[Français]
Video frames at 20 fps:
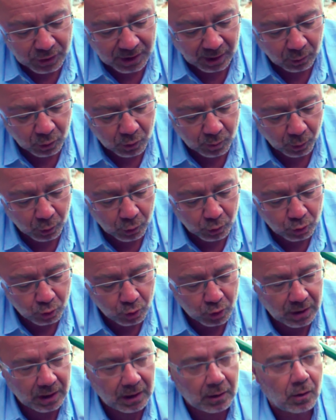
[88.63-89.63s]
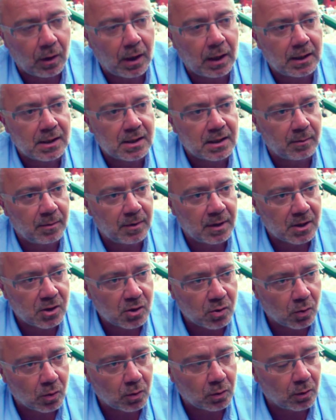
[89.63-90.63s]
sérieusement le sujet de la
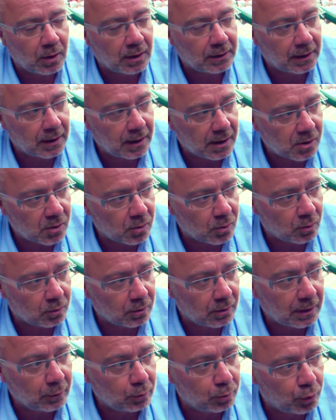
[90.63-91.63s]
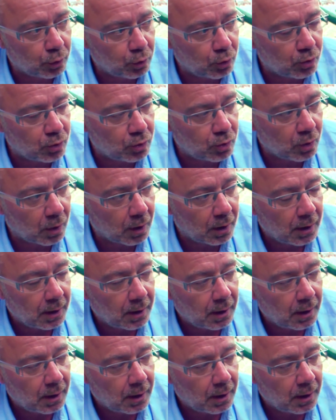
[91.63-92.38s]
discrimination, de l'intégration, de la double culture.